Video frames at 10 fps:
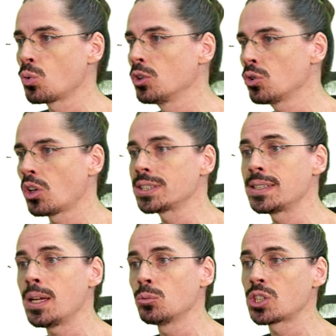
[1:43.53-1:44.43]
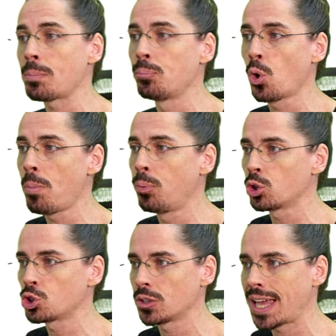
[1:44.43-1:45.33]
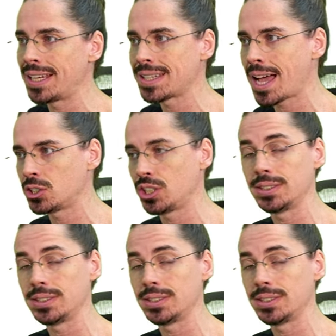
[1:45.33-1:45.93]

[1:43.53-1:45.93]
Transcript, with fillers: quando nós temos a proporcionalidade